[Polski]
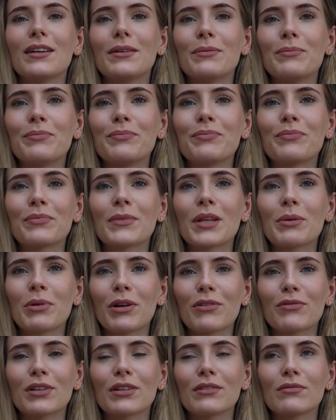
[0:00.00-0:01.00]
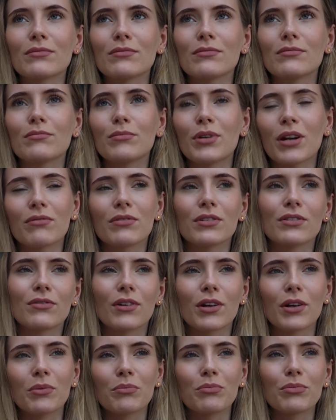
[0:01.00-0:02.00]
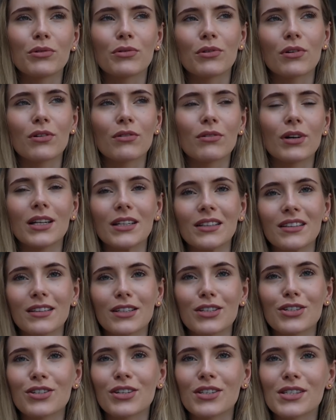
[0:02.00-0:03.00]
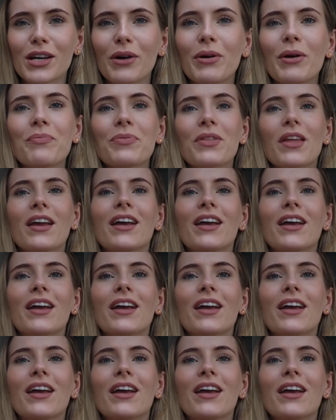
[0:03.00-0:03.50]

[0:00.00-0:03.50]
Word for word: Mm, prawie prawie 2,5 roku, ale też niecałe.